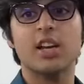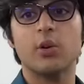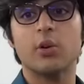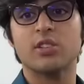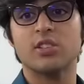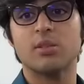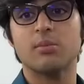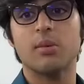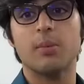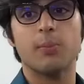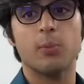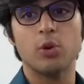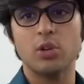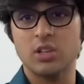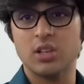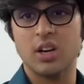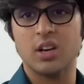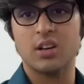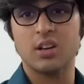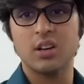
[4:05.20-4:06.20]
इक्वेशन में
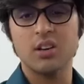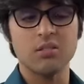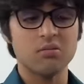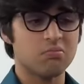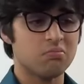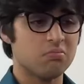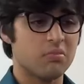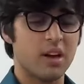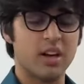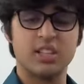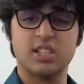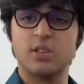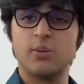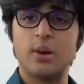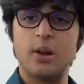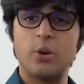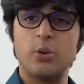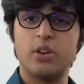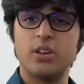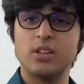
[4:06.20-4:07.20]
पुट करके एक्स की
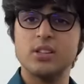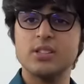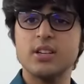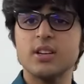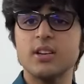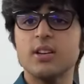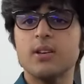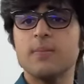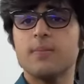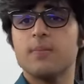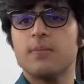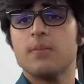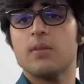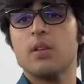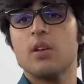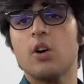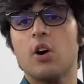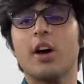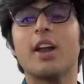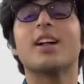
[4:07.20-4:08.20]
वैल्यू निकल जाएगी
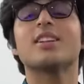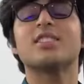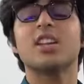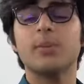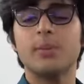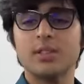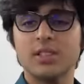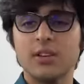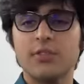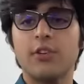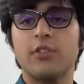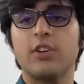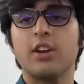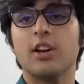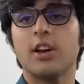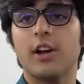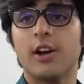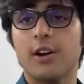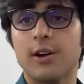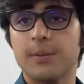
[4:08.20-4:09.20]
और आंसर भी इसका
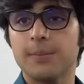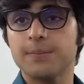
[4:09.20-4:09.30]
फिफ्टीन आएगा